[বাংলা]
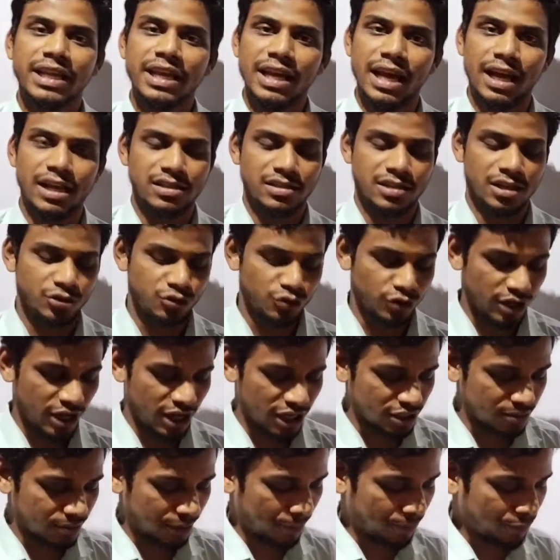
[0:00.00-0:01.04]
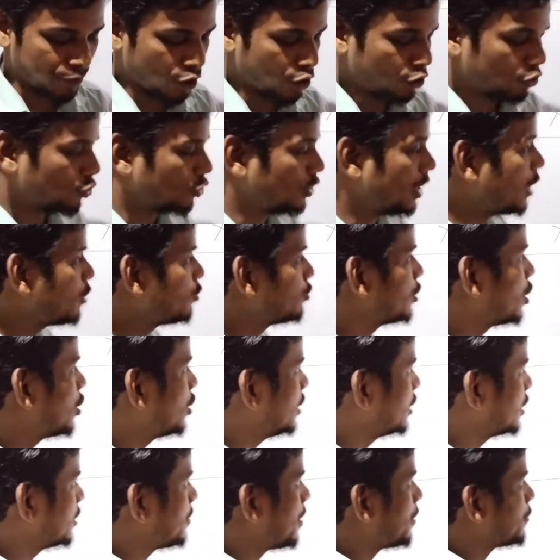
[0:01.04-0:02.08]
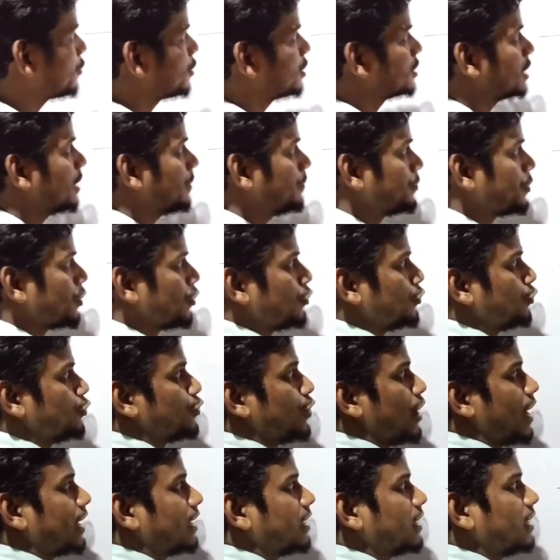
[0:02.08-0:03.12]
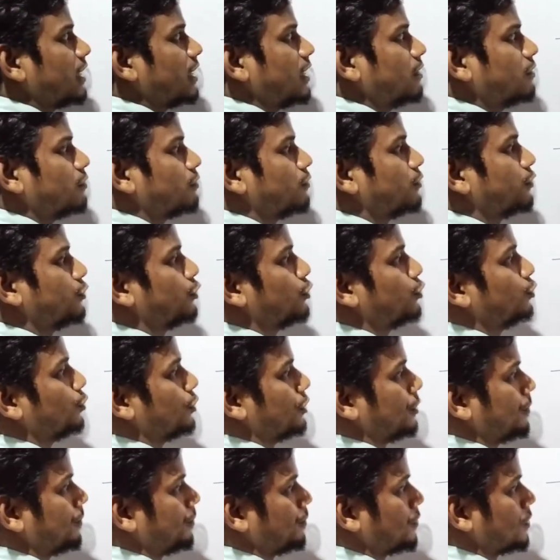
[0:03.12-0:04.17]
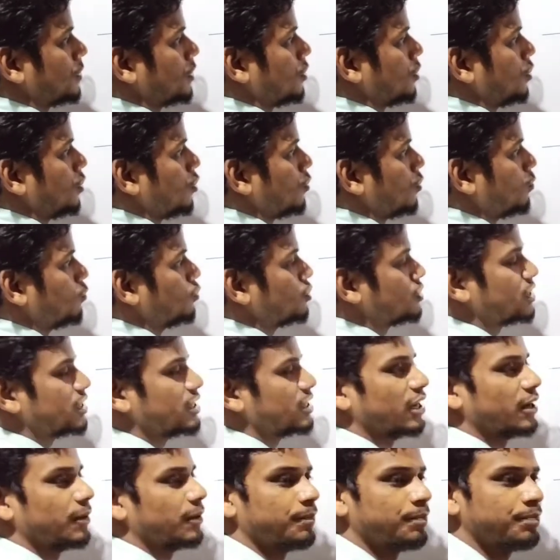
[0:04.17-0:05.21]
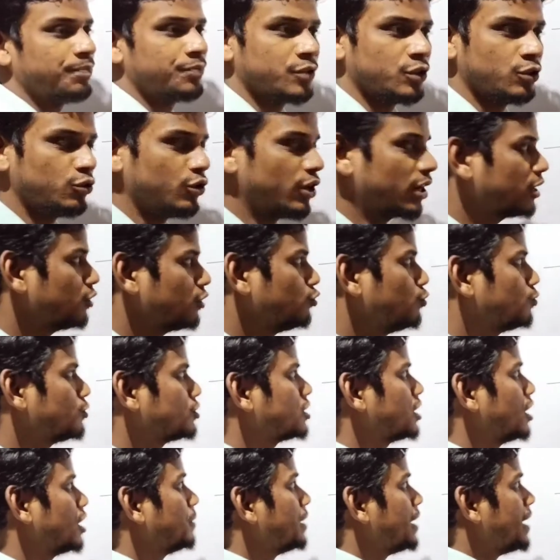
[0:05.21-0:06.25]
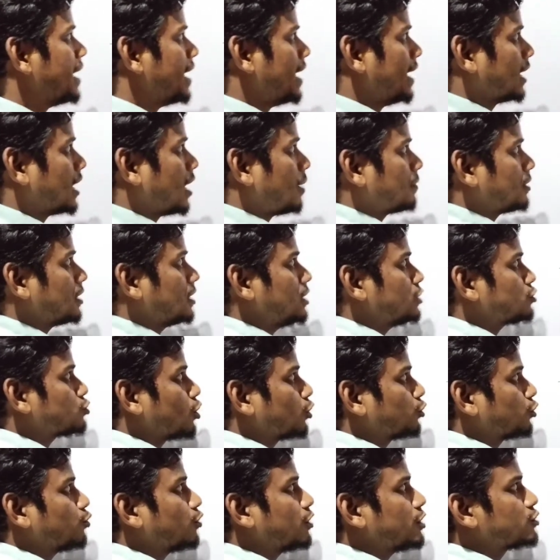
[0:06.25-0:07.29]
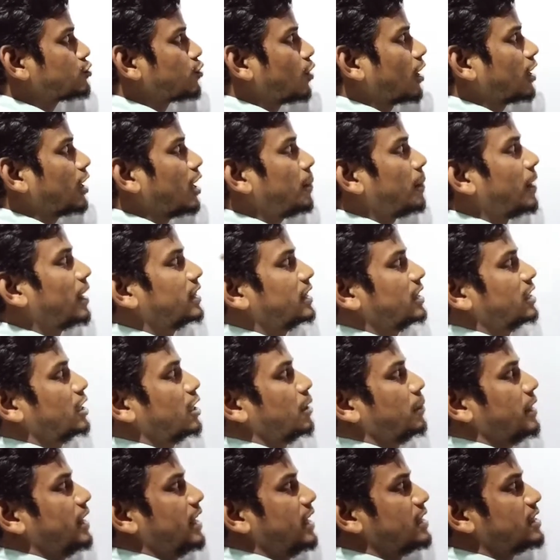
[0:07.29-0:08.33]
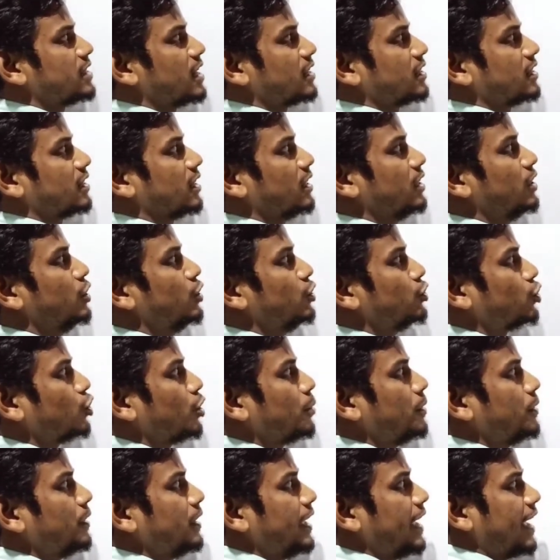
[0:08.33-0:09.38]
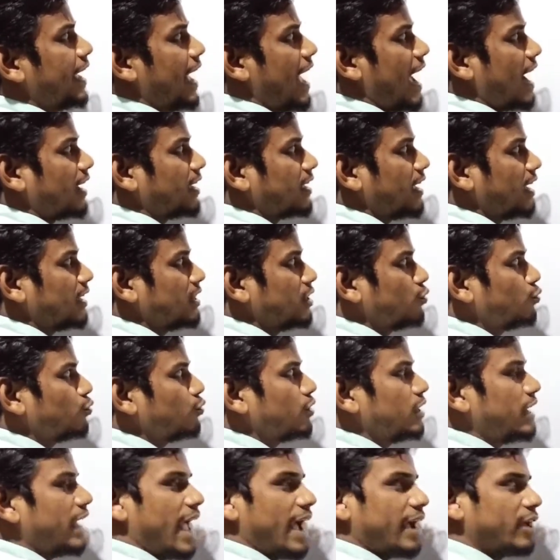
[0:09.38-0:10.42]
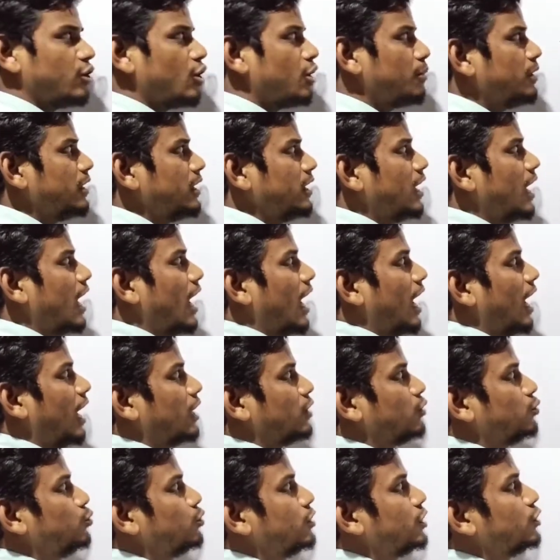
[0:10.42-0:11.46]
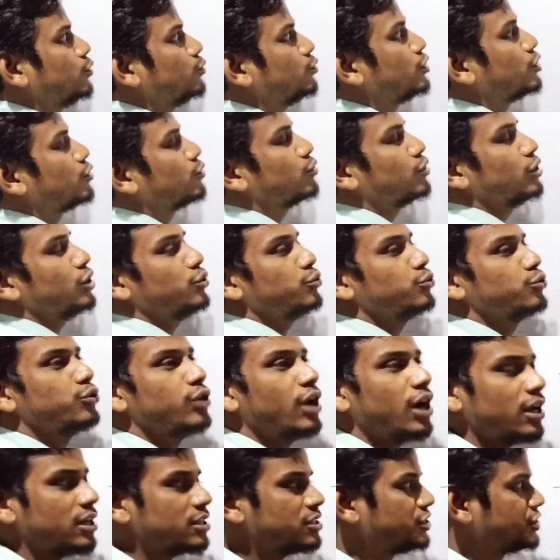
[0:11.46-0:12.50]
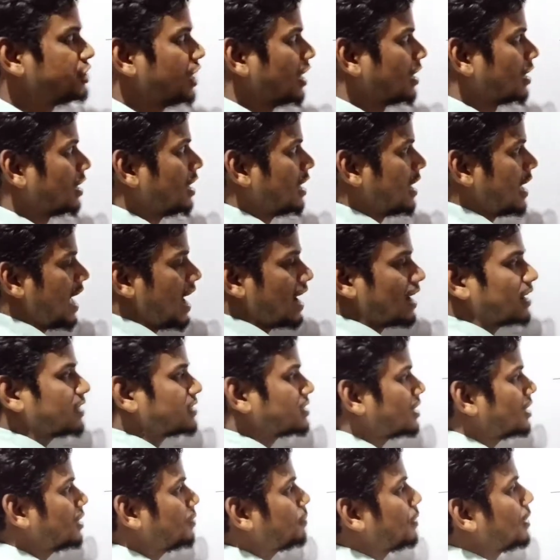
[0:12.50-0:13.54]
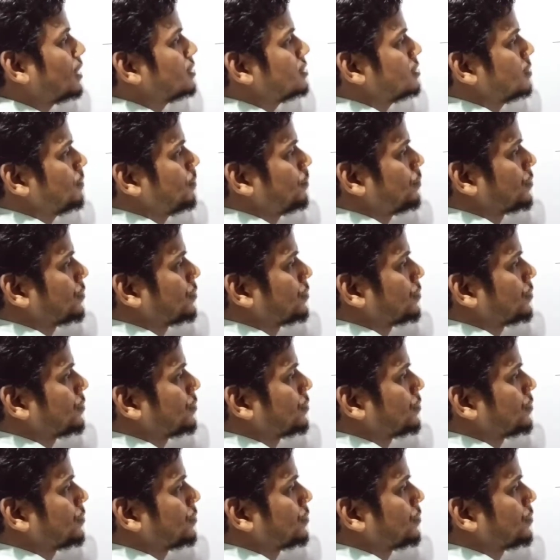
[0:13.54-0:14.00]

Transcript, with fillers: আমাদের অ্যান্সার চলে আসবে তো দেখো তাহলে কীভাবে করা যায় দু এককে দুই বসিয়ে দিলাম দু একে দুই বসে দিলাম এক আমাদের শতঘরের সংখ্যাটা বাদ দিয়ে দিলাম এই চারটা তো কীভাবে এককে এক দিয়ে গুণ করলে একই হবে আর দুকে দু দিয়ে গুণ করলে দুদুনা চার এক আর চারে পাঁচ